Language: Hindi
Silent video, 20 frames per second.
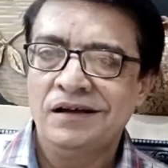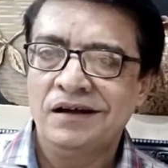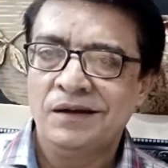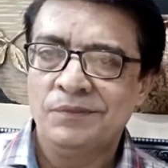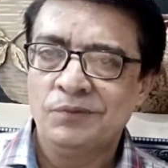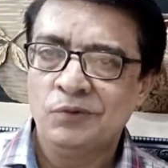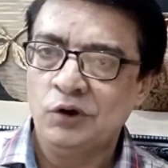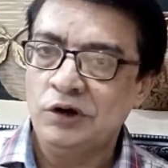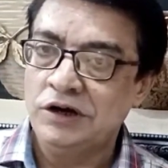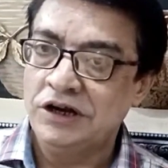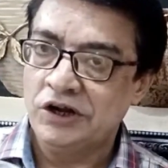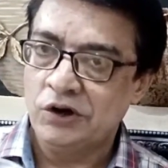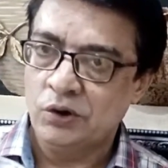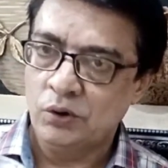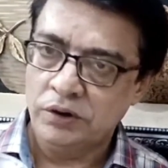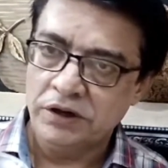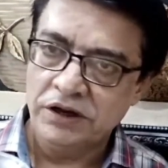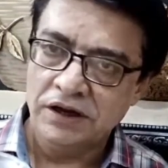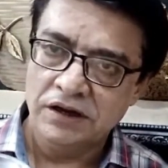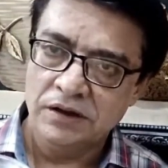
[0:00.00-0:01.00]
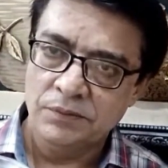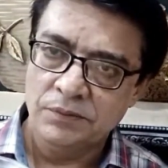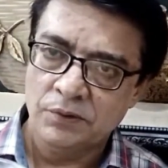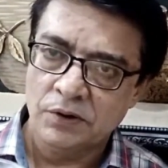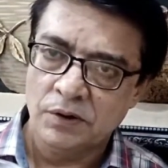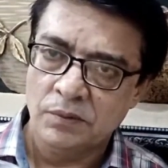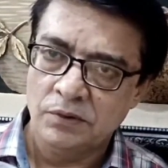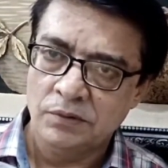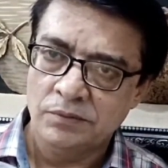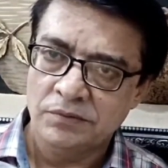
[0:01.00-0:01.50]
अगर आपको लिकोरिया की
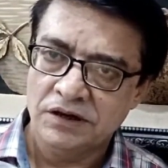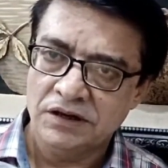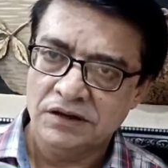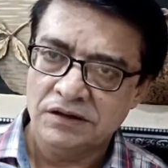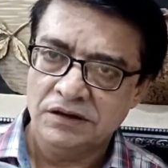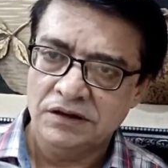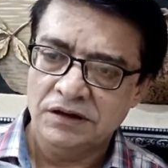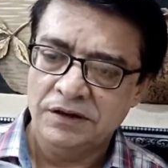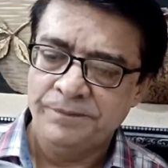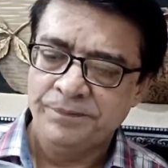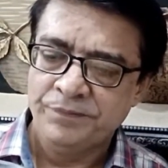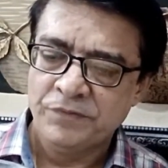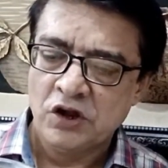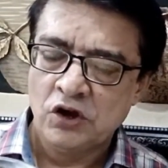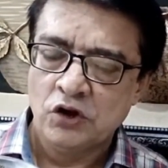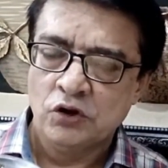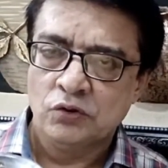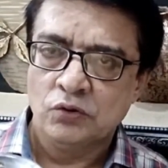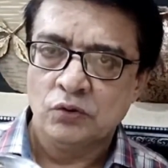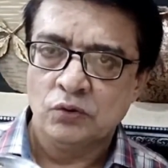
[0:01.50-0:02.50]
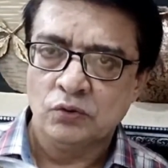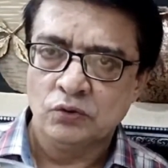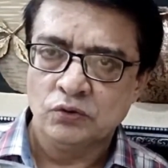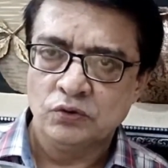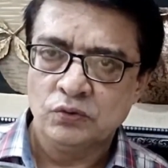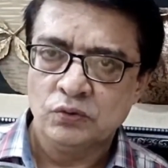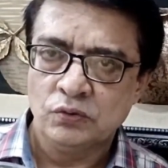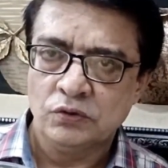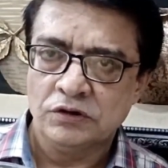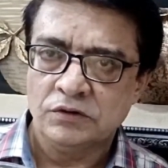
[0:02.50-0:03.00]
प्रॉब्लम रहती है तो
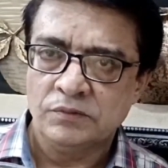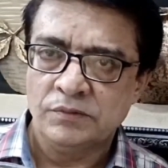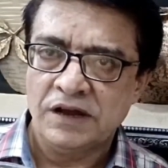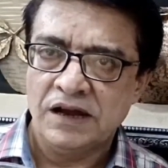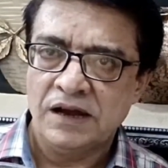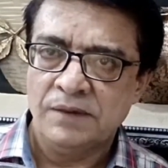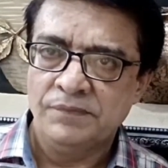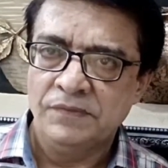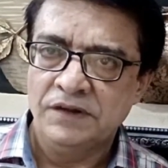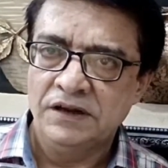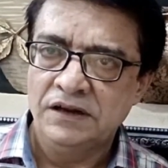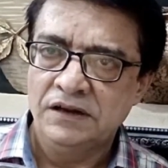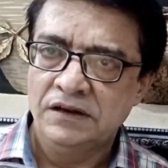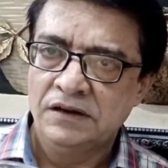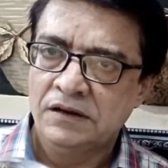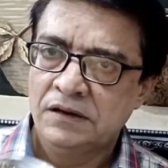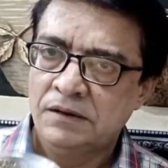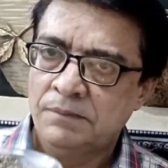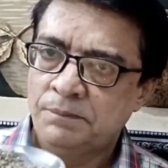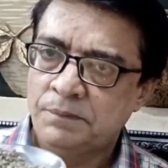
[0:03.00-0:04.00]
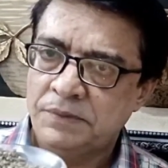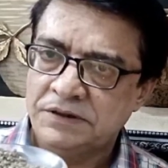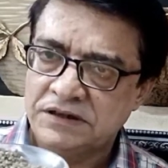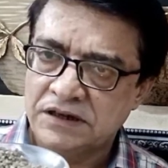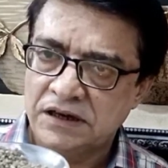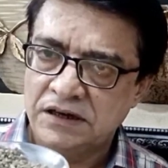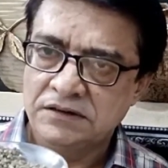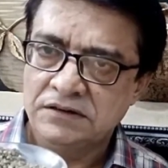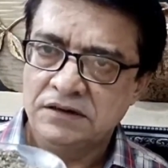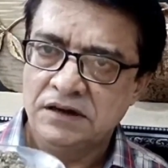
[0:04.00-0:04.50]
उस सूरत में आपने
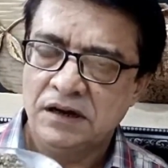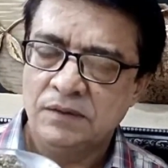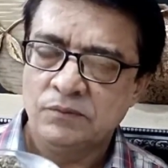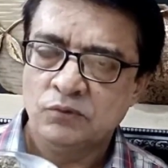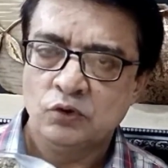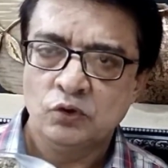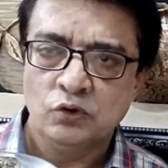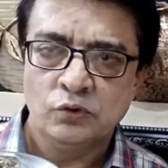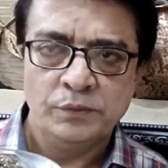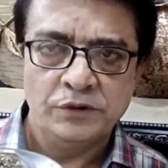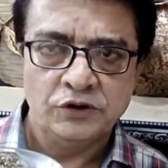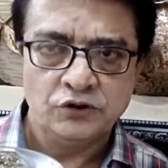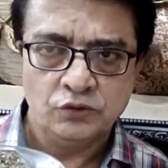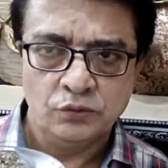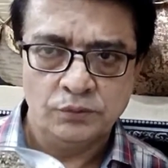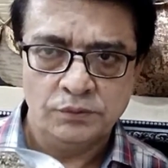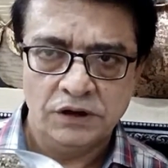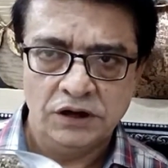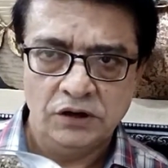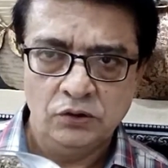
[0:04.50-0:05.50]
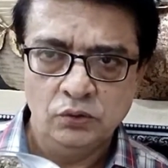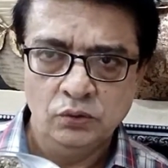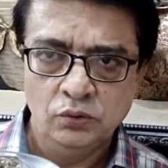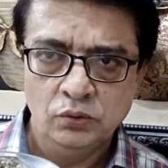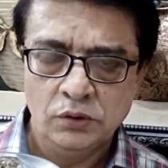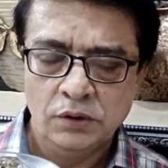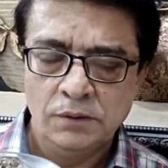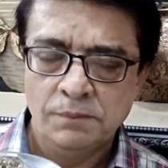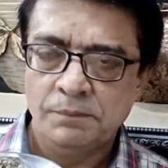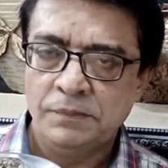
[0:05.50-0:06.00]
50 ग्राम तुख में
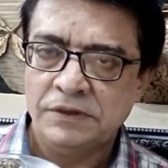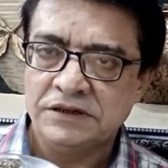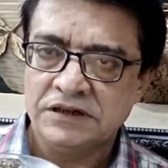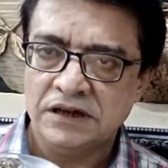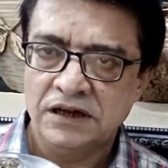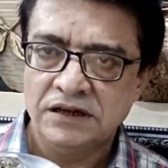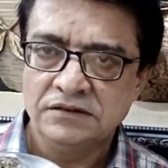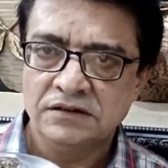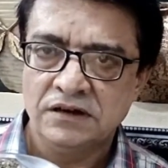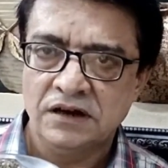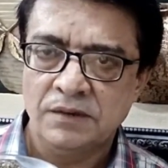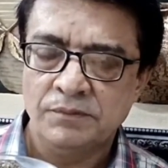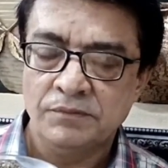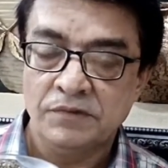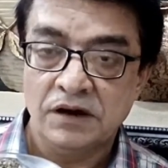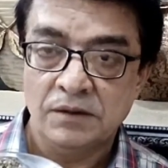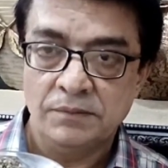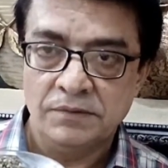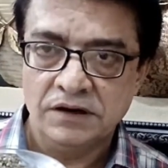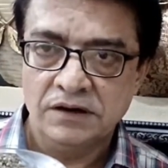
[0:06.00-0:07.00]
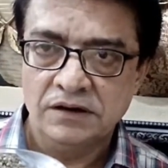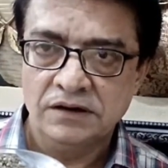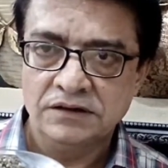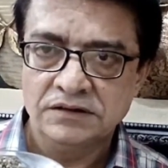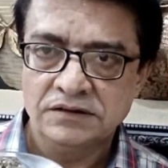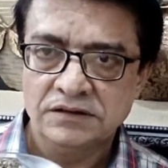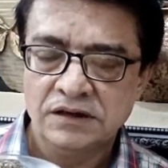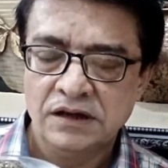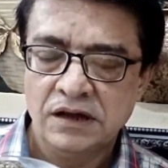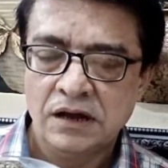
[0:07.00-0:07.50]
सुम्बालू 50 ग्राम
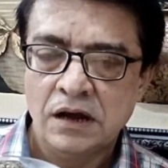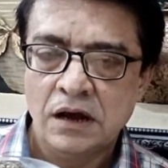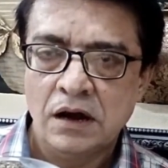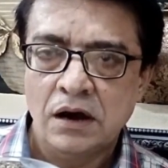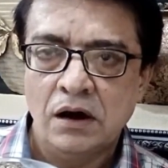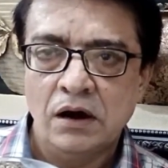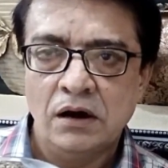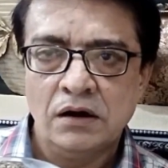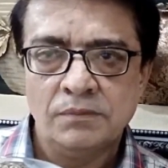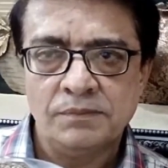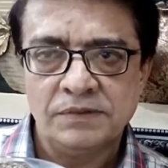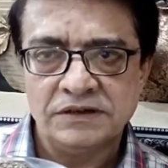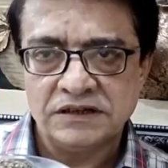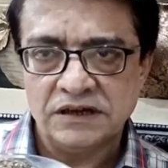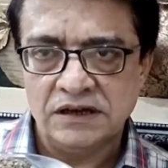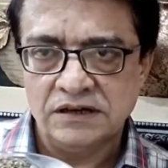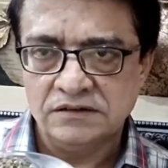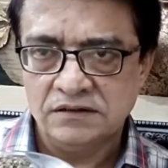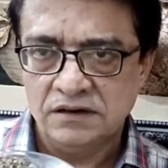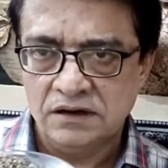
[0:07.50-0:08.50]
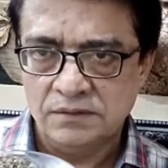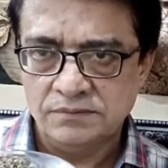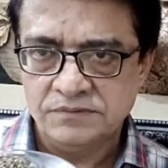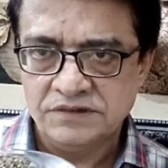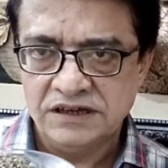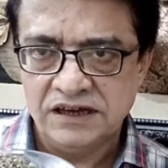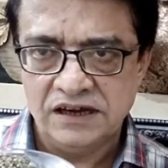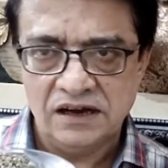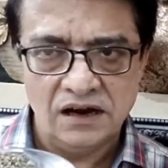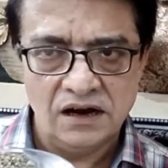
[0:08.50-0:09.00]
कमरकस और 50
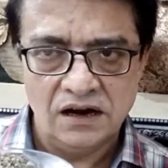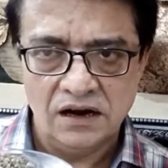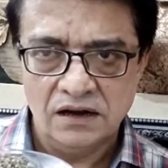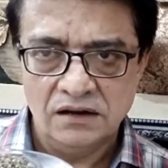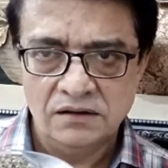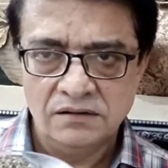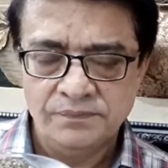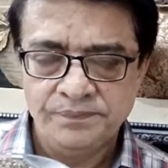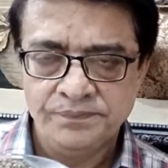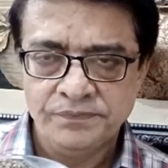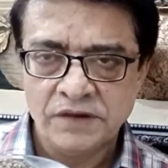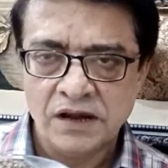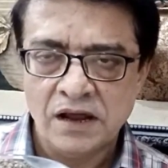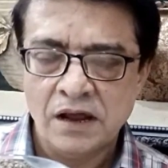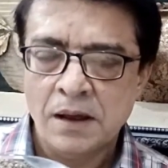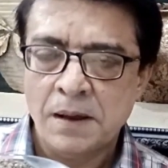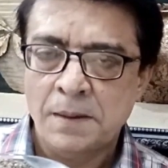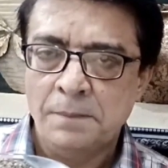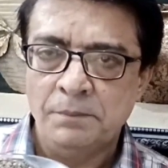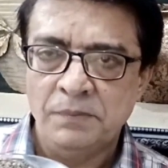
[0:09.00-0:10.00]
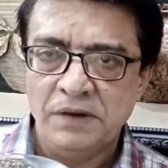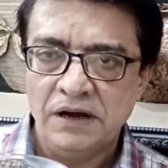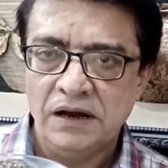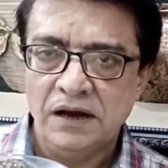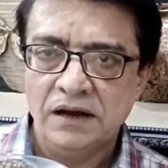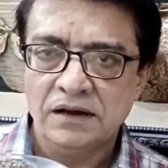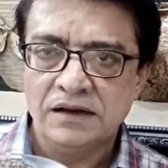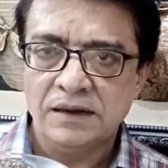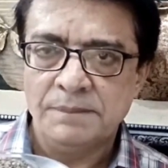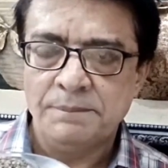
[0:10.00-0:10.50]
ग्राम सिंघाड़ा
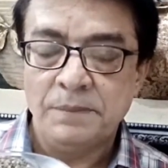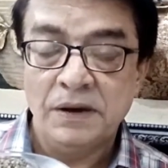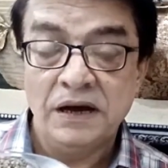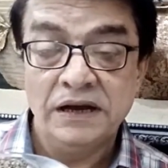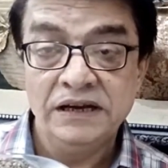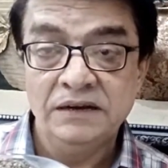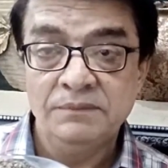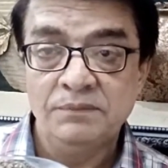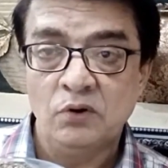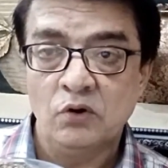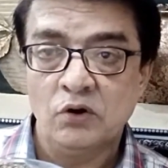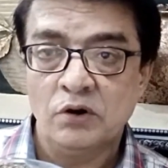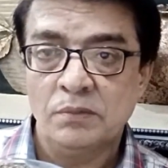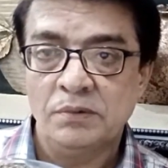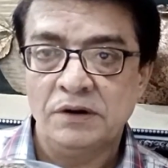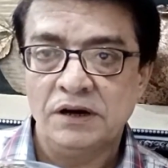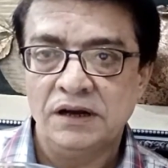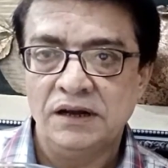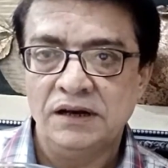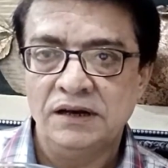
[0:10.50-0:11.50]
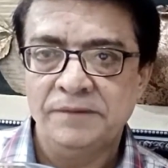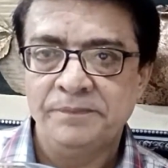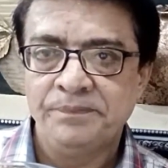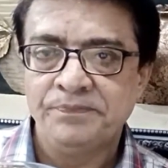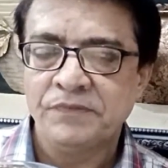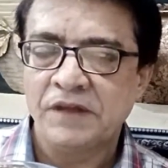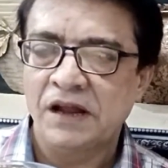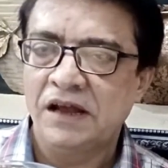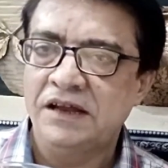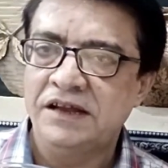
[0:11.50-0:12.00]
मिला के बारीक पाउडर बना
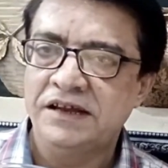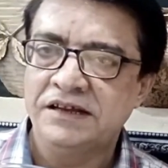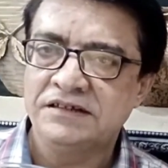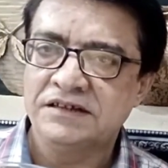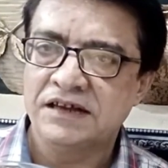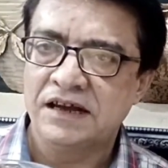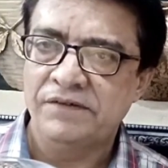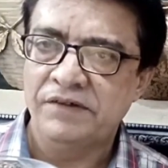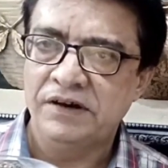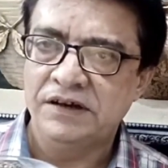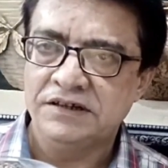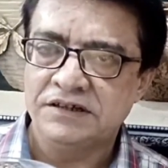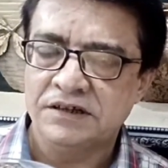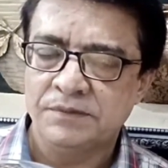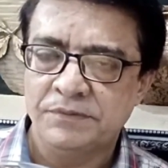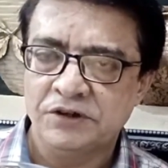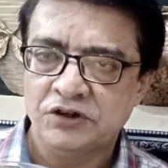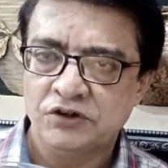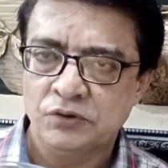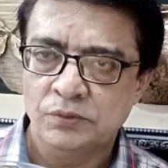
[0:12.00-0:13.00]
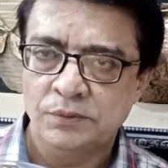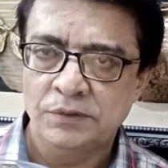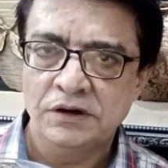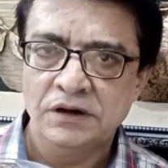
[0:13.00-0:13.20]
लें एक चाय वाली चम्मच